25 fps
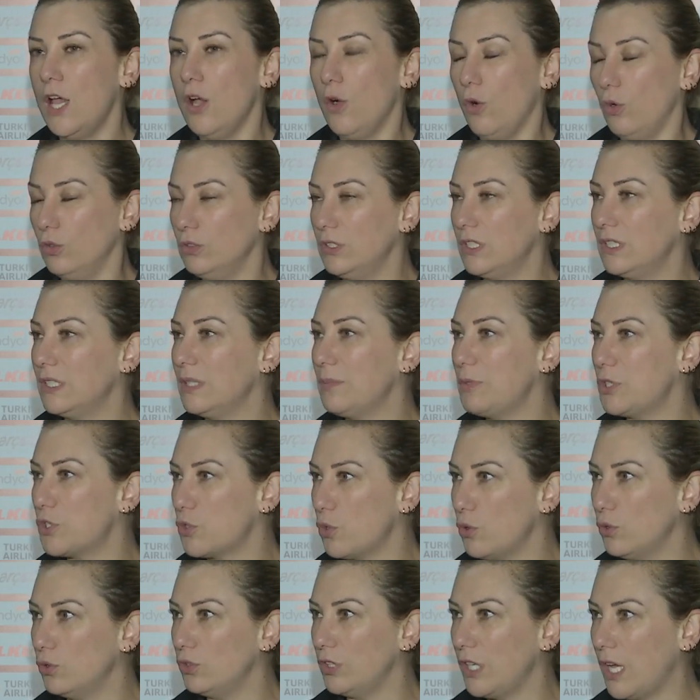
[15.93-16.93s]
Onların da
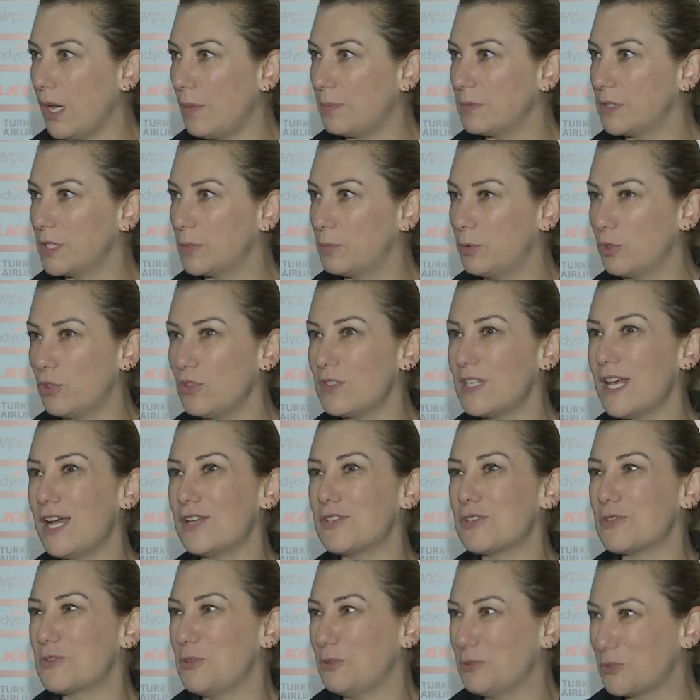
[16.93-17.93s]
birçoğunu yaptık bugün.
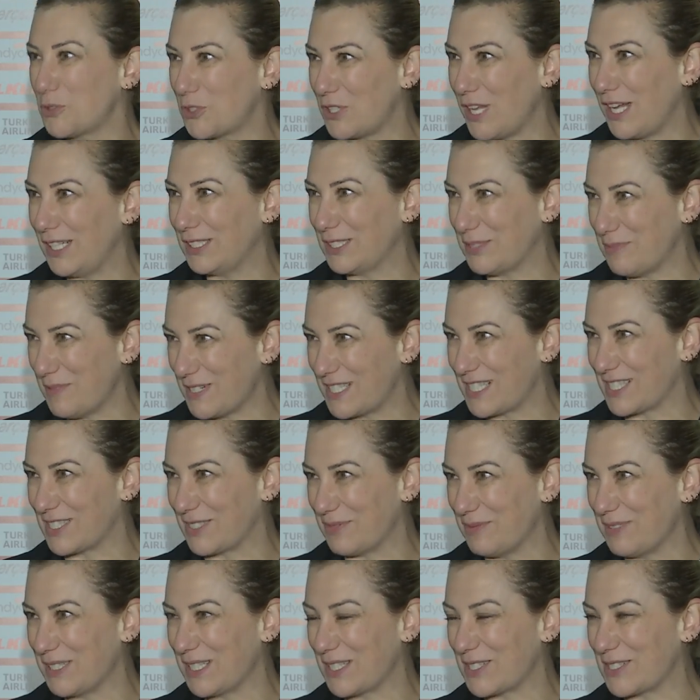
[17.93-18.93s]
Sadece sonuçlandırma
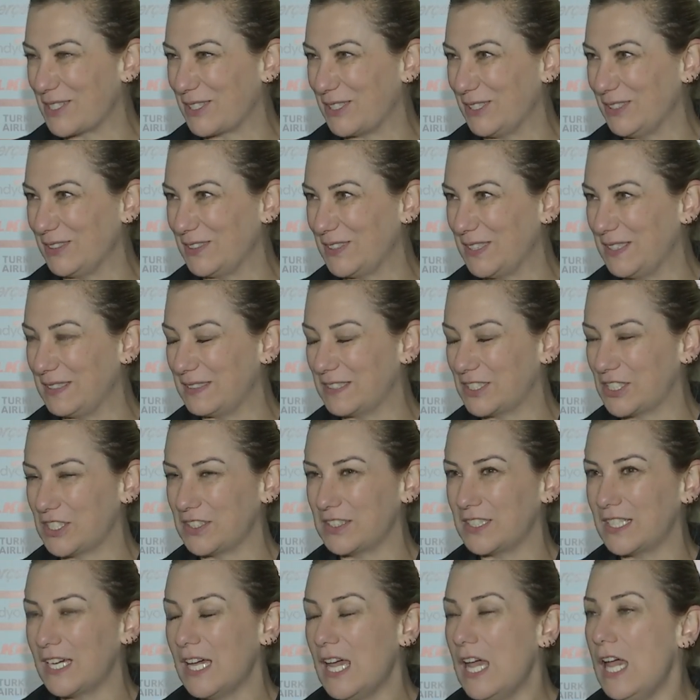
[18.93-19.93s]
kısmında sıkıntı
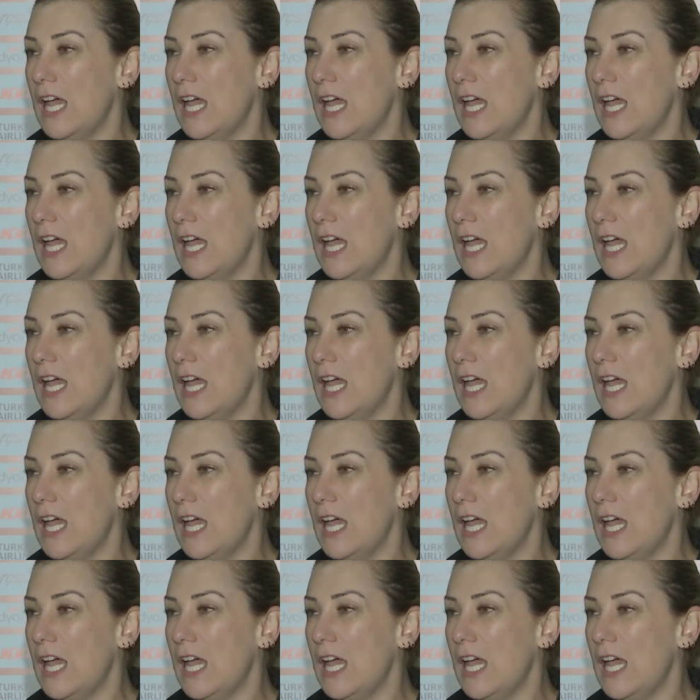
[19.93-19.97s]
yaşadık.